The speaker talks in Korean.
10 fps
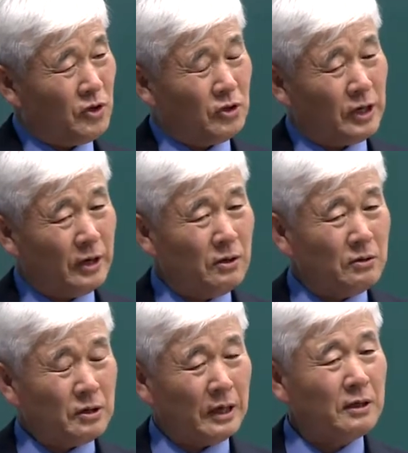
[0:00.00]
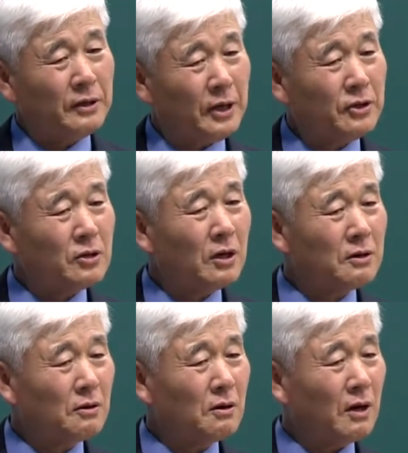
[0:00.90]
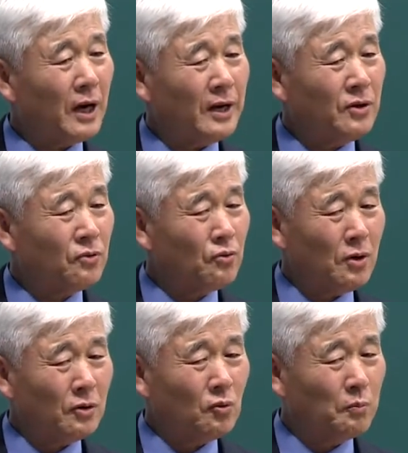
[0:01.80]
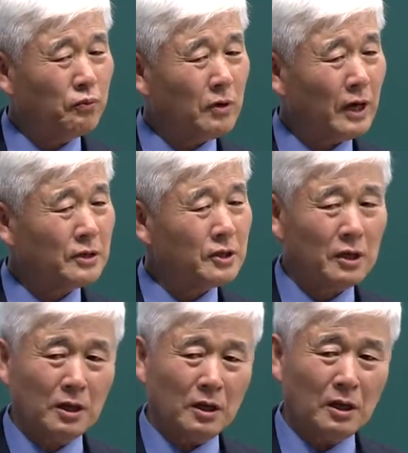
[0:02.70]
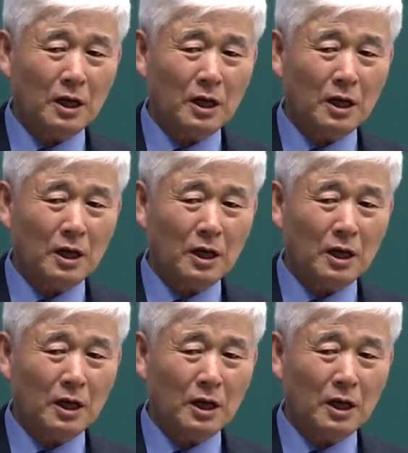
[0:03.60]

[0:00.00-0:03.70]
자기 자기가 예측하기를 IQ가 높은 학생이